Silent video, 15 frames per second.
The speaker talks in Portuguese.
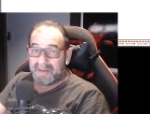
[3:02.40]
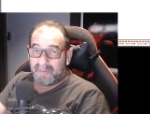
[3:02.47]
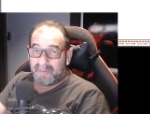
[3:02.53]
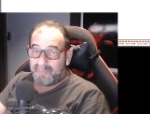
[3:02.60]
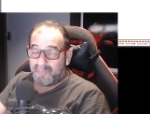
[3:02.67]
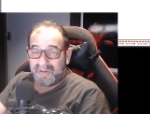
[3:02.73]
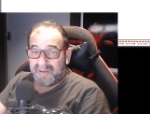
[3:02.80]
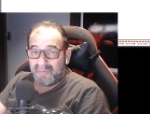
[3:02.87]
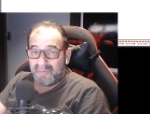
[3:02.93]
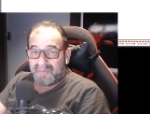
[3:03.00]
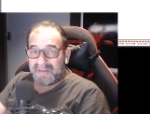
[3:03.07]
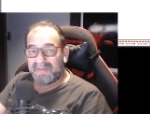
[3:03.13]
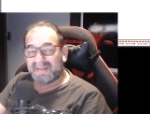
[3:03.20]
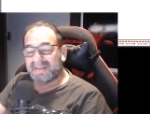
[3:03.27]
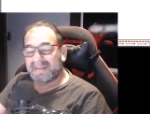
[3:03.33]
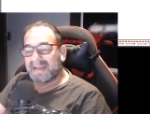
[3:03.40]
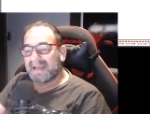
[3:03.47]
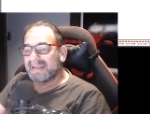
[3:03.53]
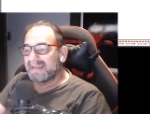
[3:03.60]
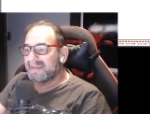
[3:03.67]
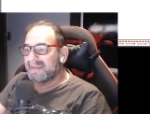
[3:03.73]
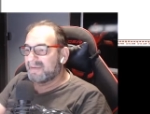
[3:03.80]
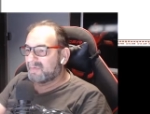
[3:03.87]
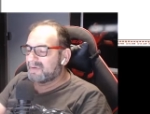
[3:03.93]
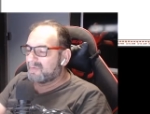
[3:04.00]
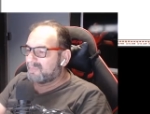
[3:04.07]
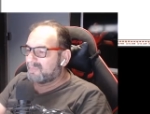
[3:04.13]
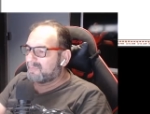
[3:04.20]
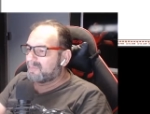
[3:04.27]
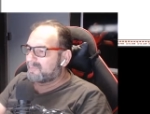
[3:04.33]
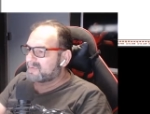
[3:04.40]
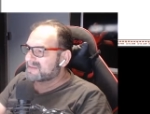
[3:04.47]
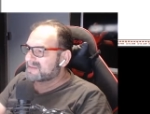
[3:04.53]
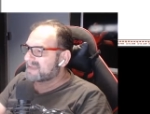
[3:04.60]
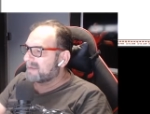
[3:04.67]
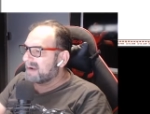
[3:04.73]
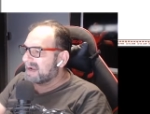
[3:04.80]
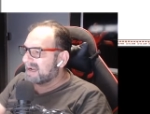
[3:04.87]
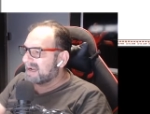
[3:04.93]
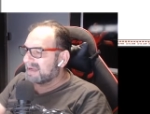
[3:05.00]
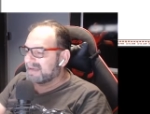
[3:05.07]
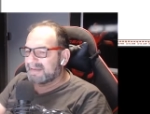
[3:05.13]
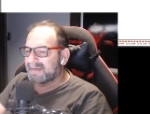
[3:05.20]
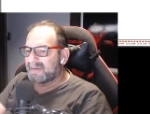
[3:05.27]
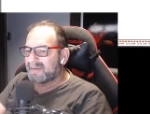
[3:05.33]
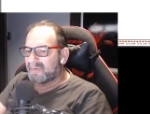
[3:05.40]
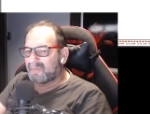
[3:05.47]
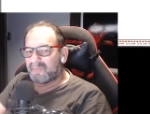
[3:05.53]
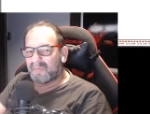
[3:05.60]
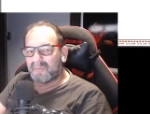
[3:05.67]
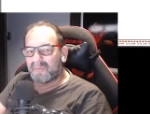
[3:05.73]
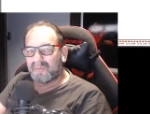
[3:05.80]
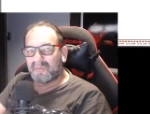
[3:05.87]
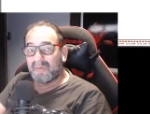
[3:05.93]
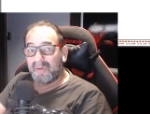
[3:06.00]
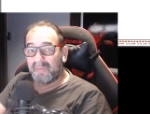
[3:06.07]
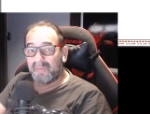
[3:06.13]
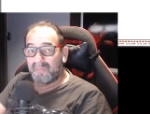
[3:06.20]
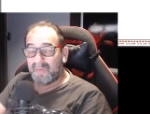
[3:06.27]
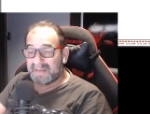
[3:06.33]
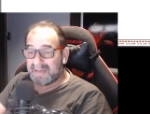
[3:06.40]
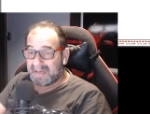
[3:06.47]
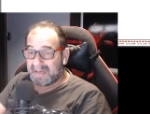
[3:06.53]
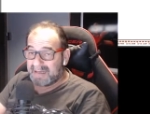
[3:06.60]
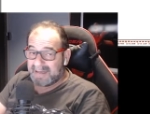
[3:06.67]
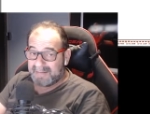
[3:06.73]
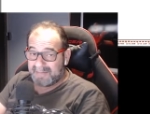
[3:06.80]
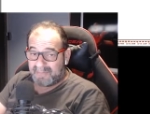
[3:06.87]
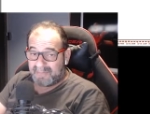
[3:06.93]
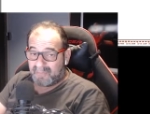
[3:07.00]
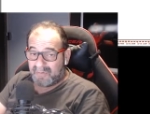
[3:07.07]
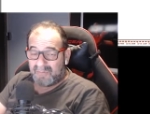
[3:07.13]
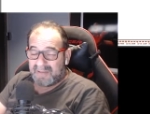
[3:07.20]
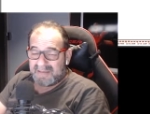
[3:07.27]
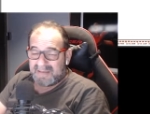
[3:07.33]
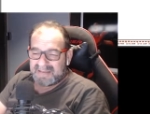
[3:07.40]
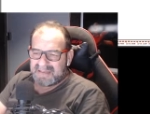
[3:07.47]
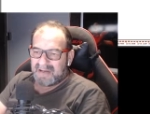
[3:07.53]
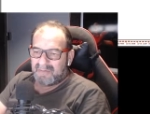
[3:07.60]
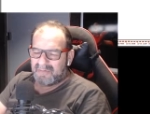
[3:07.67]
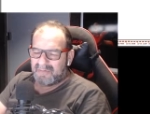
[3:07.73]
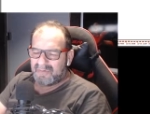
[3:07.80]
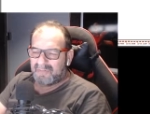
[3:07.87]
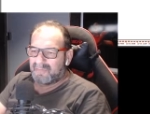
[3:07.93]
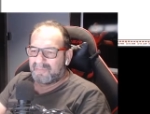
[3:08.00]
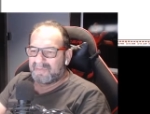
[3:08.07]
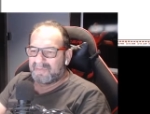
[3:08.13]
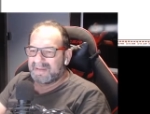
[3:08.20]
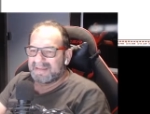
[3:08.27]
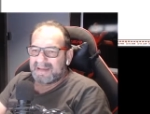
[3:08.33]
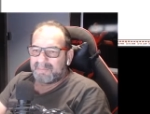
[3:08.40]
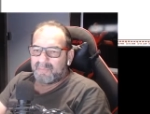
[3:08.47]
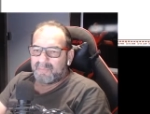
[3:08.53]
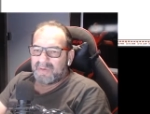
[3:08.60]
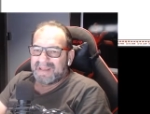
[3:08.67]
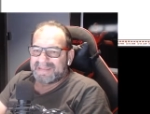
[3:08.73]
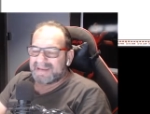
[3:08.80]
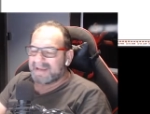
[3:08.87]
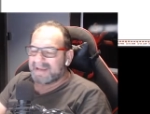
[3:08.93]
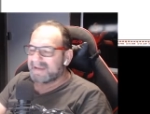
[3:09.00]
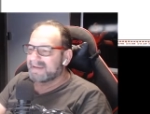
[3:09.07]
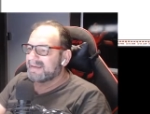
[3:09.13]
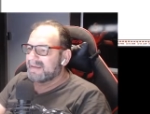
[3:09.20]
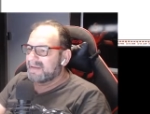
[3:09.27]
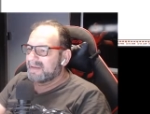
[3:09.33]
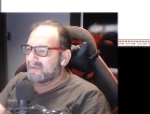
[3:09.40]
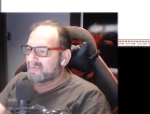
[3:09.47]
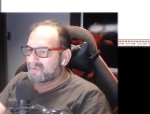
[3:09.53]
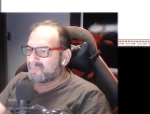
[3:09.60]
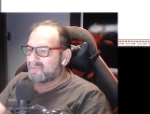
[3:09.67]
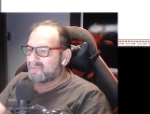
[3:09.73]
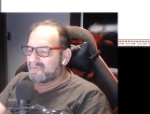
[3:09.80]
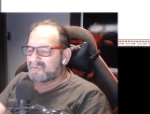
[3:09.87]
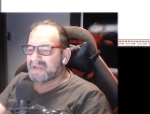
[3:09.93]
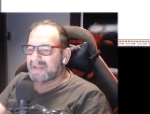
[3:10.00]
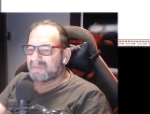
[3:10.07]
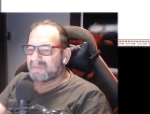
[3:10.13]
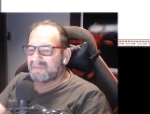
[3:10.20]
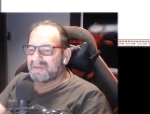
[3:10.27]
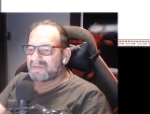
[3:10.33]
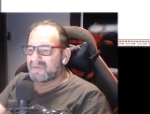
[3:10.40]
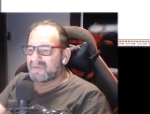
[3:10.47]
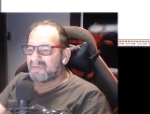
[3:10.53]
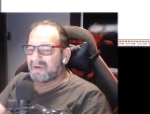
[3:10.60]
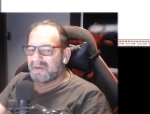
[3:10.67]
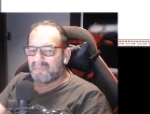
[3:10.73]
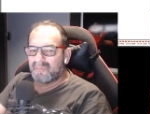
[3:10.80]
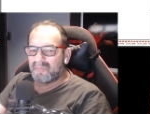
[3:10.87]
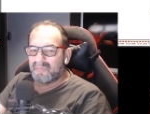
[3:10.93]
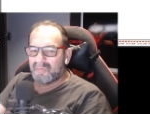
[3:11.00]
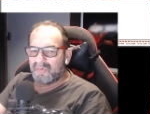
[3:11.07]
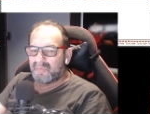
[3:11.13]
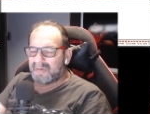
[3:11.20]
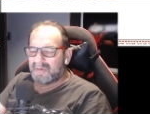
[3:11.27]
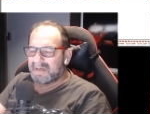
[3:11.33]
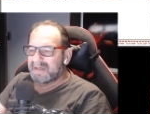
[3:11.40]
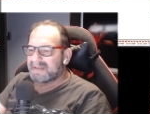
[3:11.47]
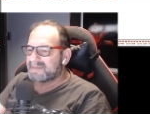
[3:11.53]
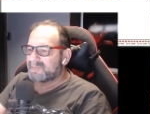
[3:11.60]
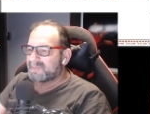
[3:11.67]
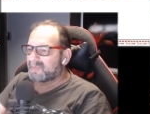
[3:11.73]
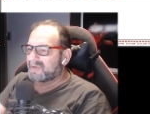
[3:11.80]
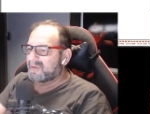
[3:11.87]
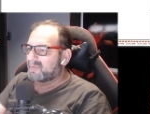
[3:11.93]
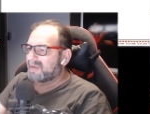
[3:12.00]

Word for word: não, porque não teve entrada e eu não vou forçar a barra, né? Eu vou, eu vou entrar quando tem sinal, eu não vou entrar por entrar. Eu sou muito chato nisso, eu olho muito antes porque eu